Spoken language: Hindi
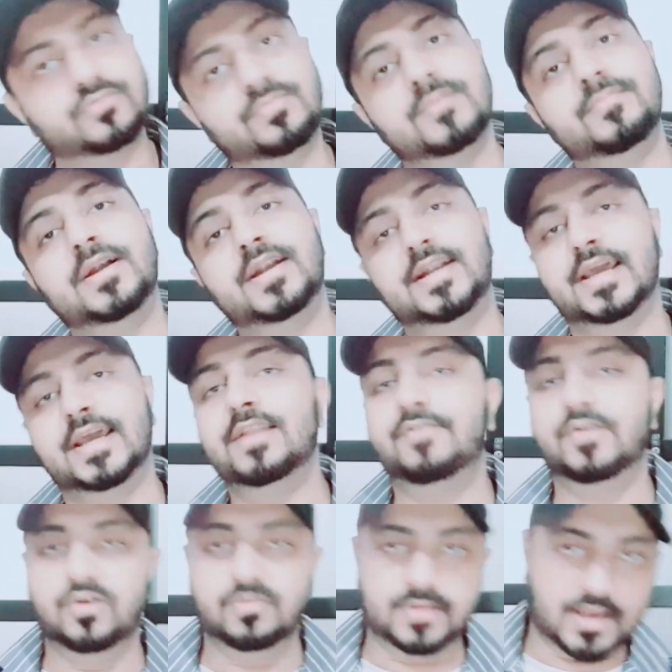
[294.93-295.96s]
उसमें मैं डिटेल
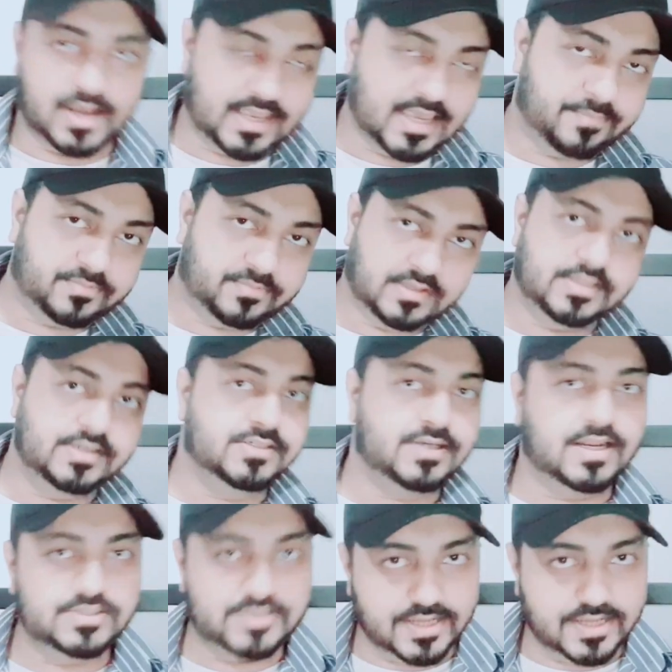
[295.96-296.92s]
वीडियो बना के आपके साथ इंशाल्लाह